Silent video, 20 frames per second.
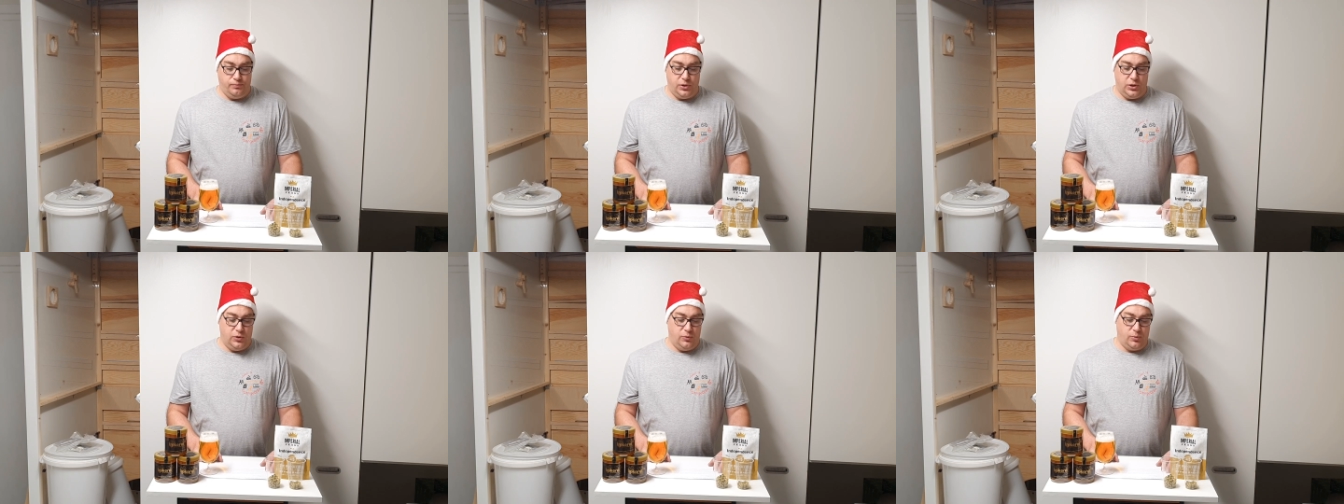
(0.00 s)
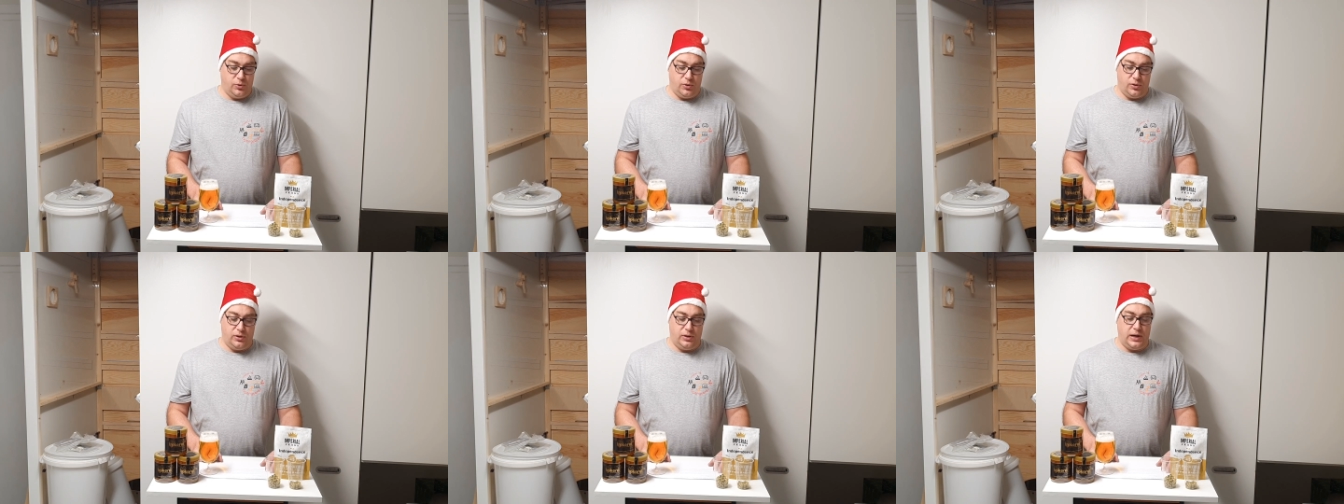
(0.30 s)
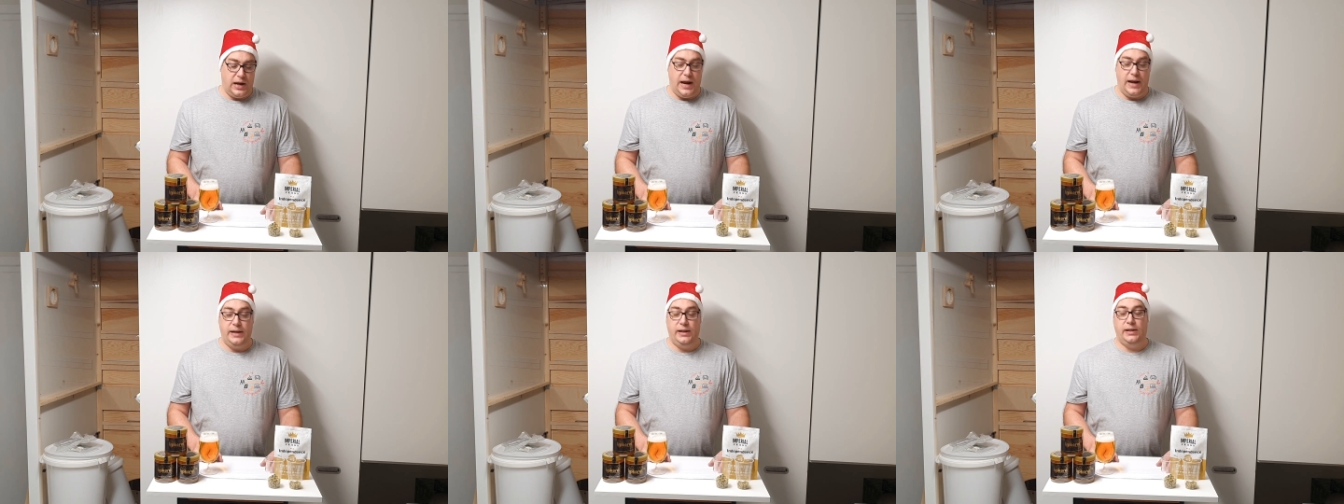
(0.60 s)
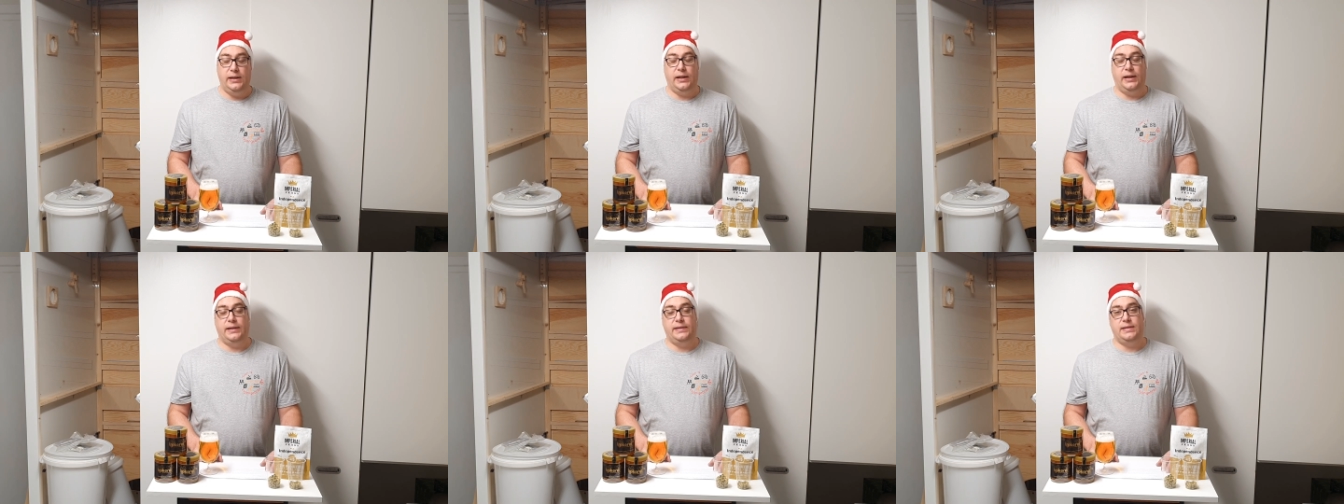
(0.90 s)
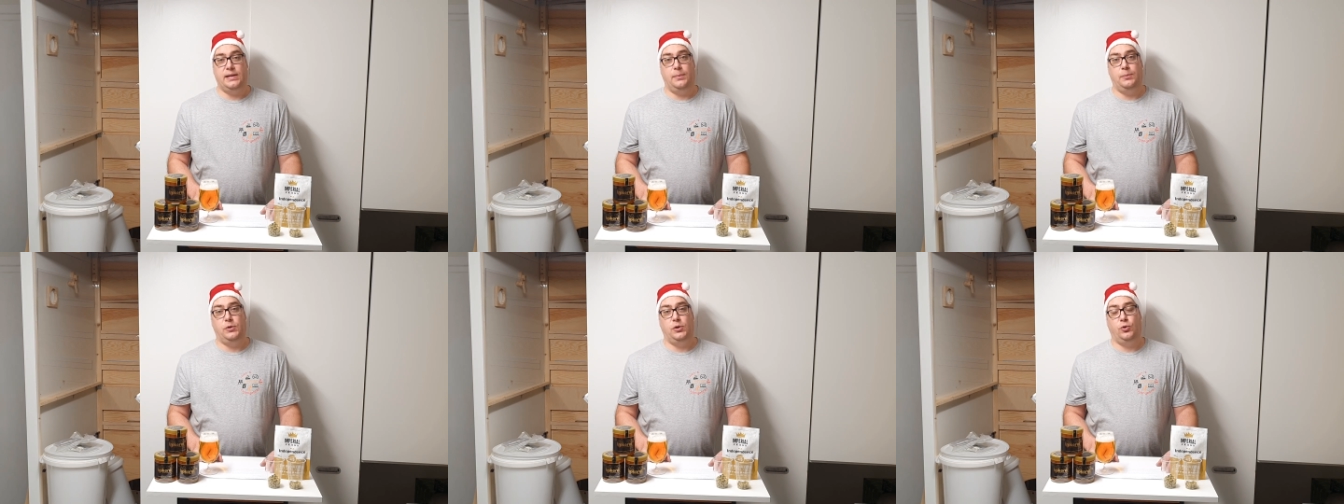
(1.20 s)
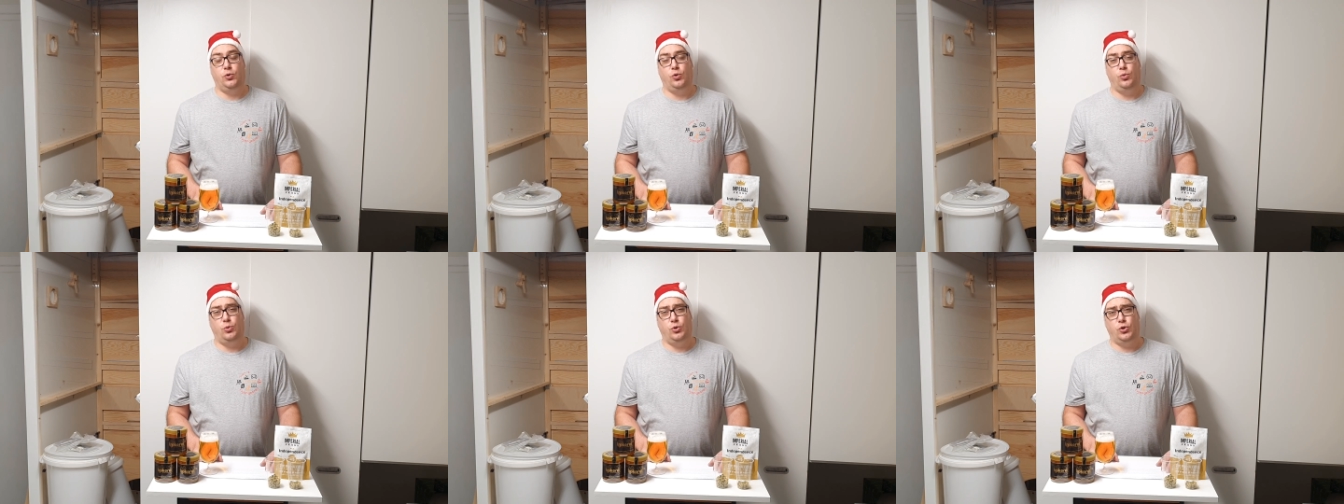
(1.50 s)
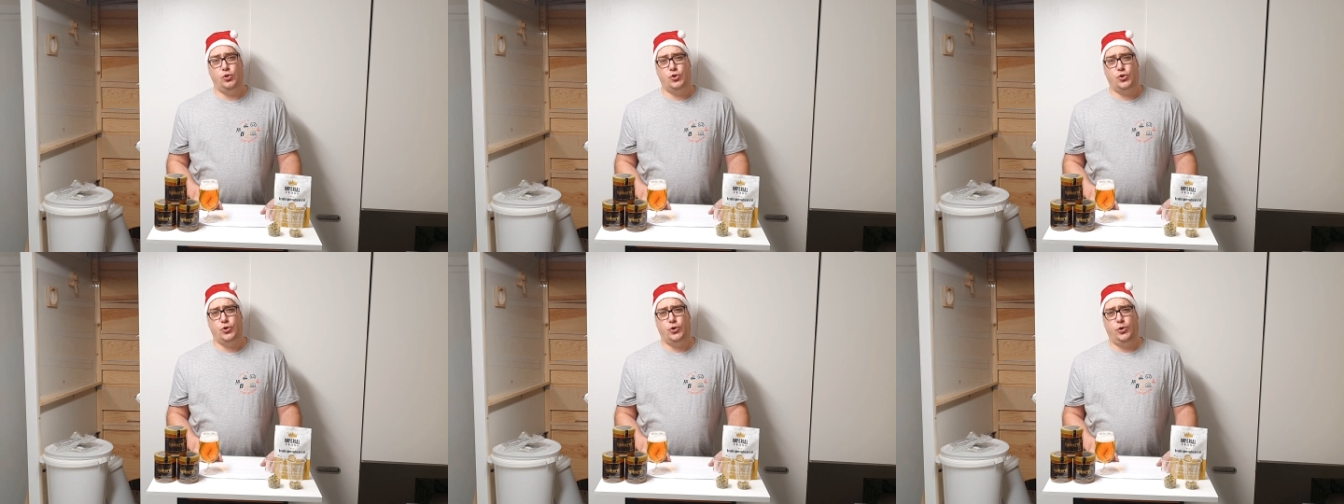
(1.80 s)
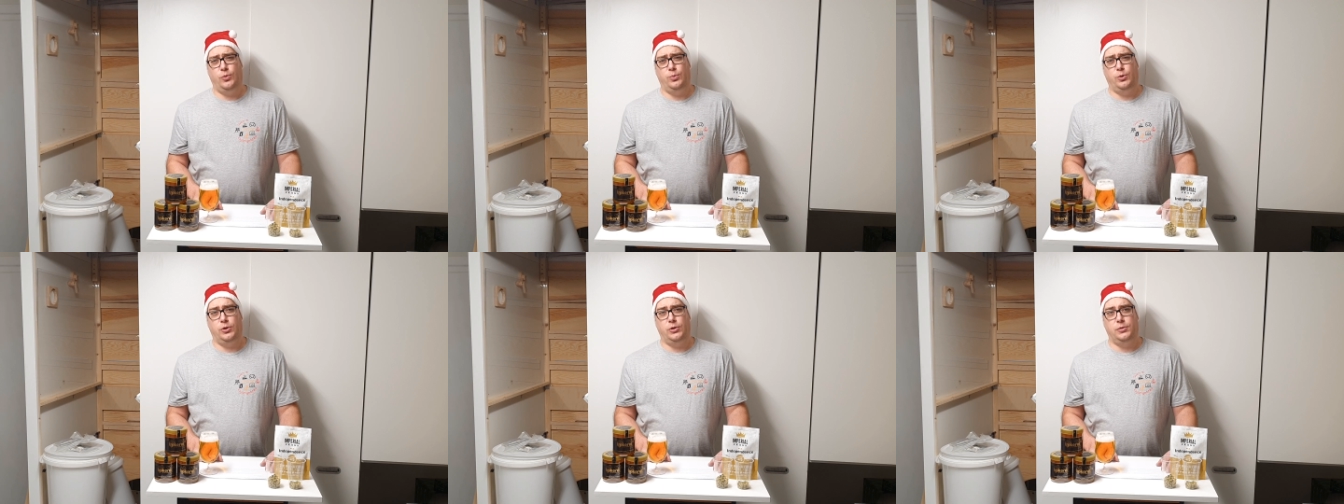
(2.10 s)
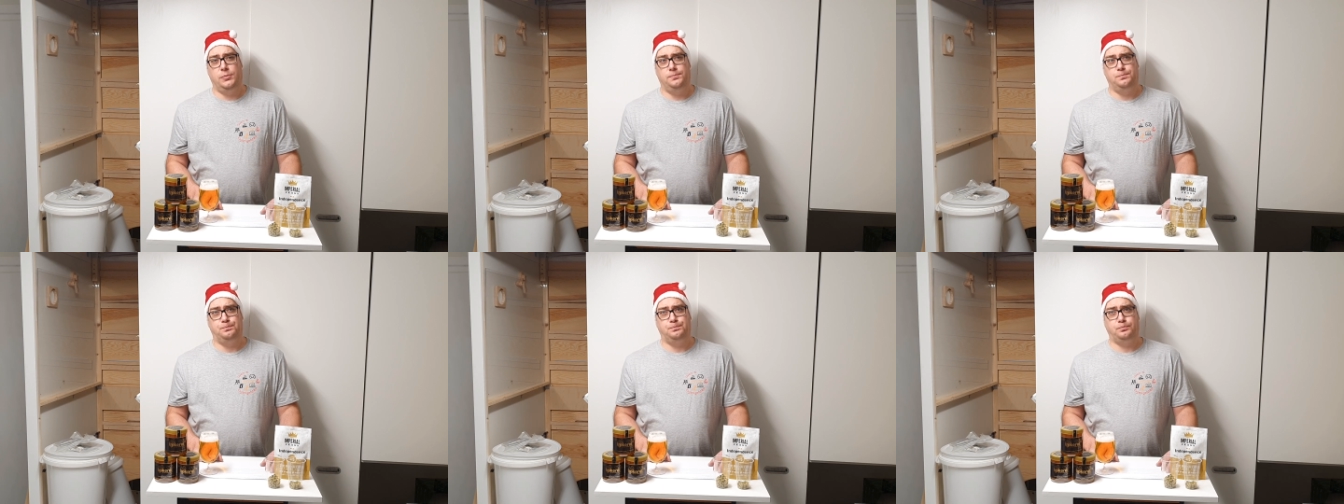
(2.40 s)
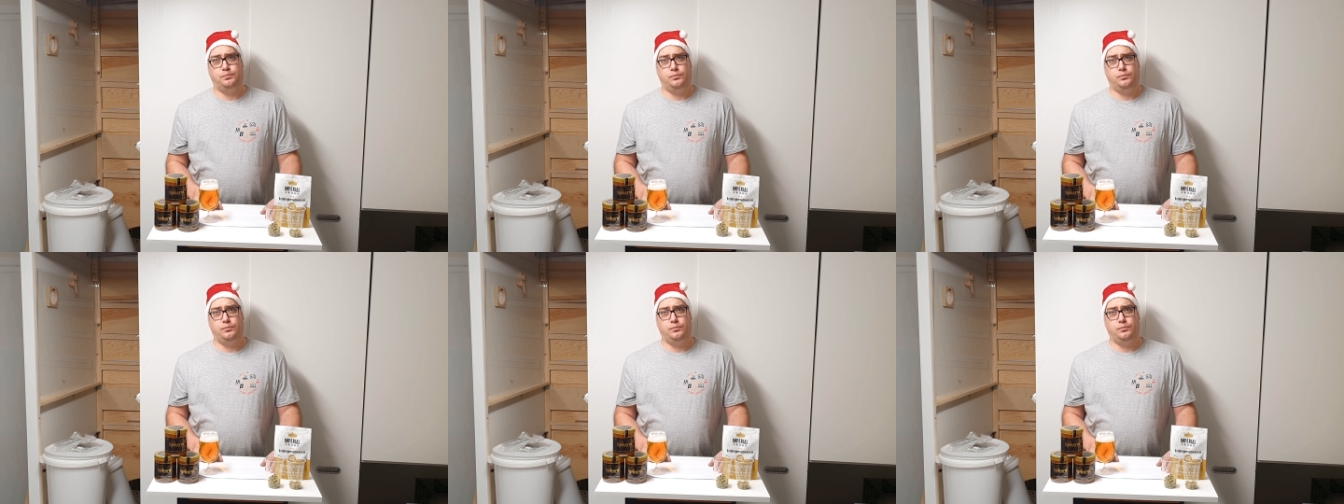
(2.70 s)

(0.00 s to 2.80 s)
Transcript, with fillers: bin über einige Rezepte drüber gestolpert